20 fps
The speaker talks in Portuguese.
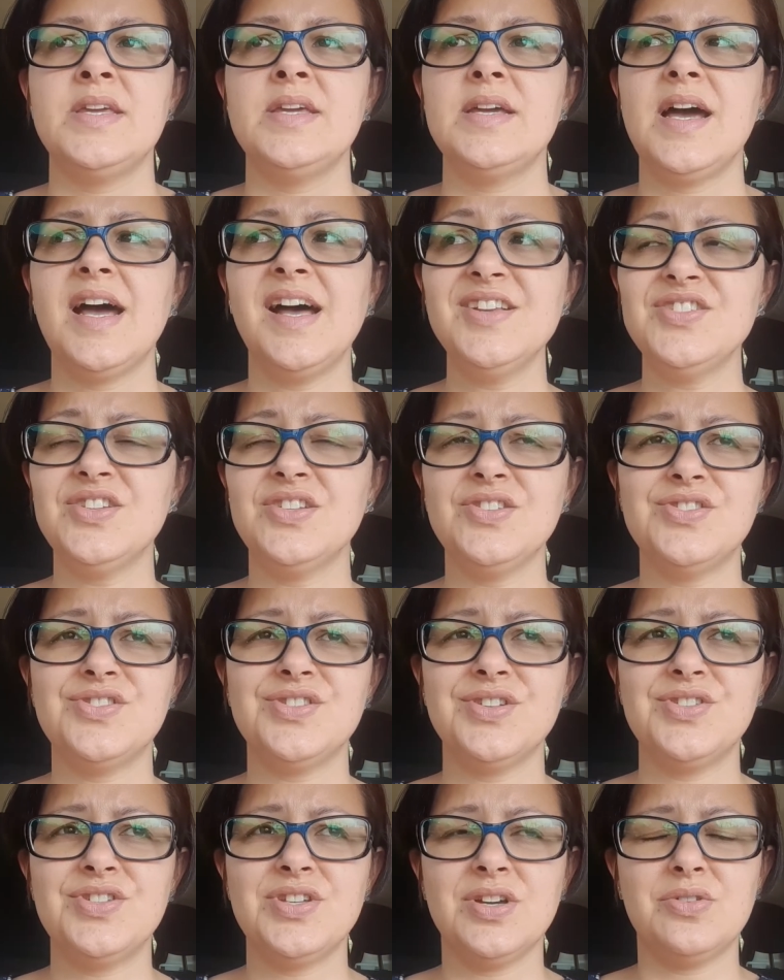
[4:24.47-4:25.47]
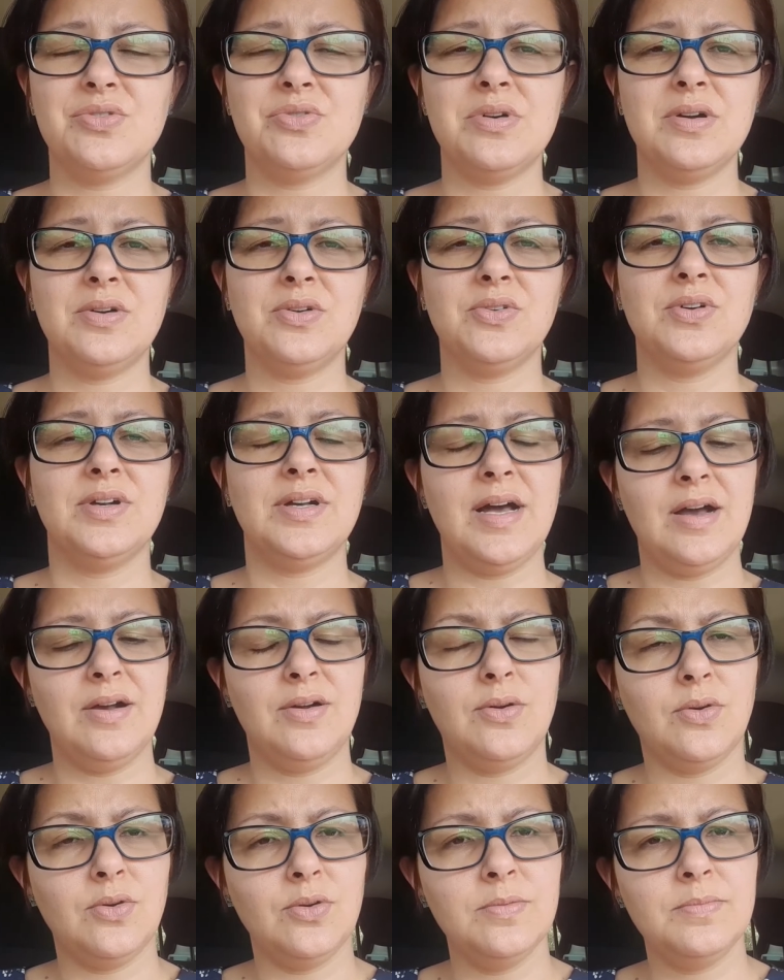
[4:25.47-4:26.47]
A gente já chegou a colocar a
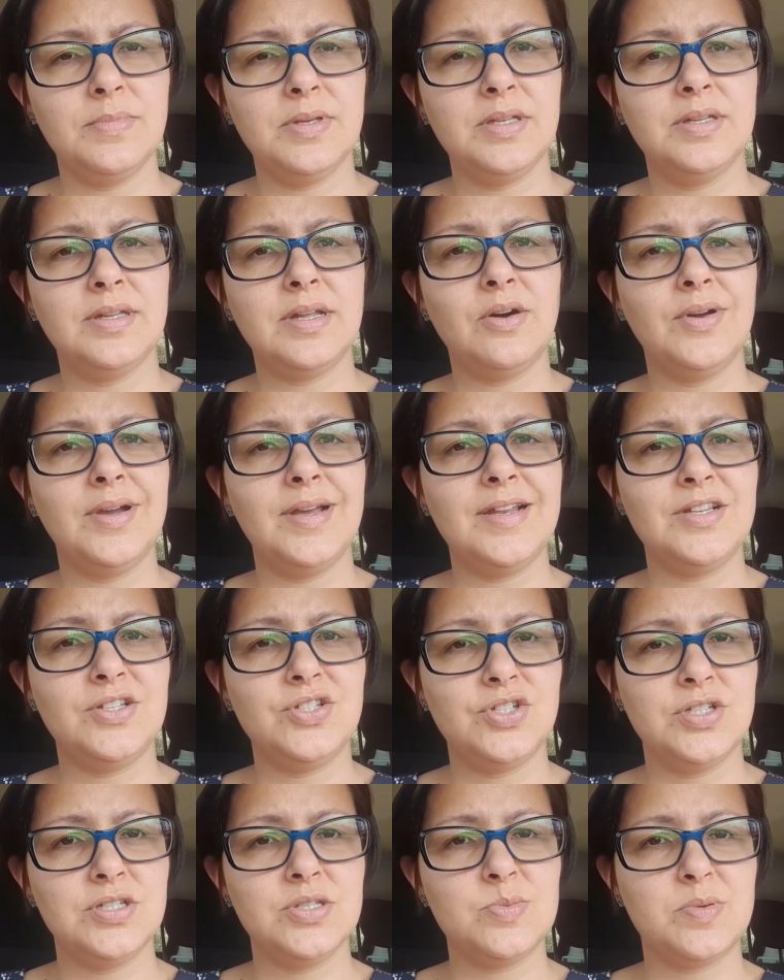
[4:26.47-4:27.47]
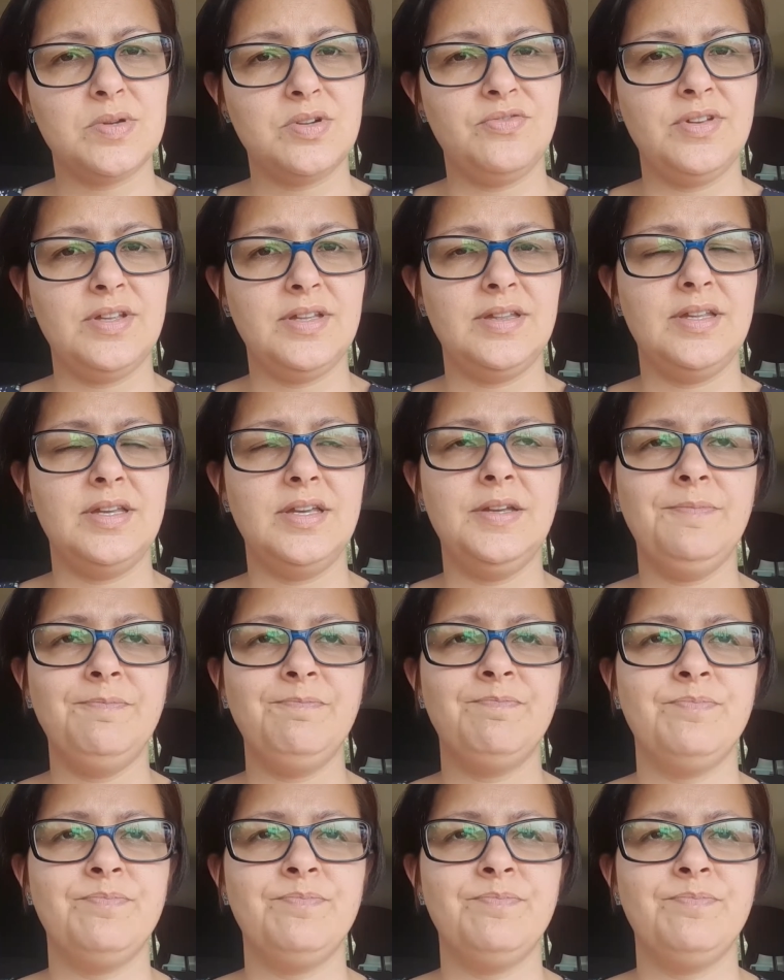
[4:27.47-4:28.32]
Kombi na OLX para vender.